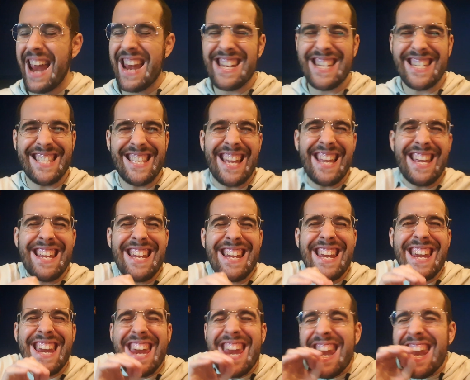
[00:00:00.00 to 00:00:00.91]
está
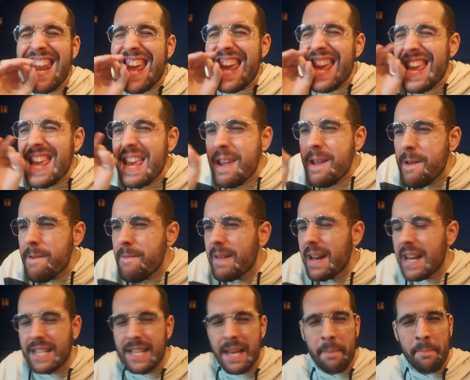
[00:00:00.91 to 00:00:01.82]

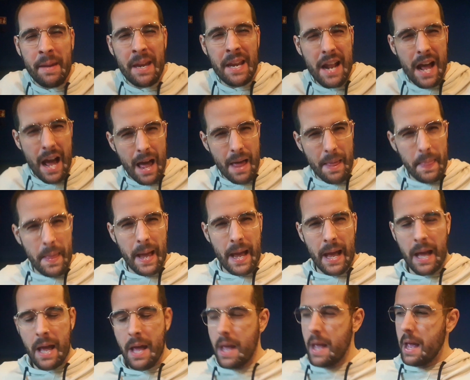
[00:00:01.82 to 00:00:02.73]
increíble esa
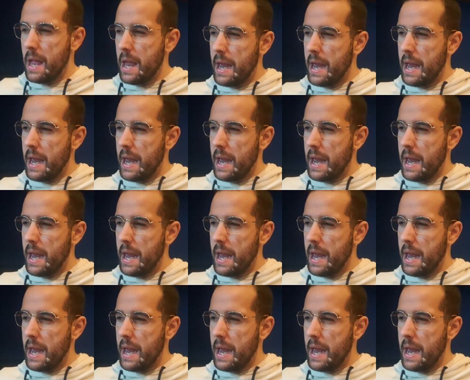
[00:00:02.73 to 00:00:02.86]
mirada,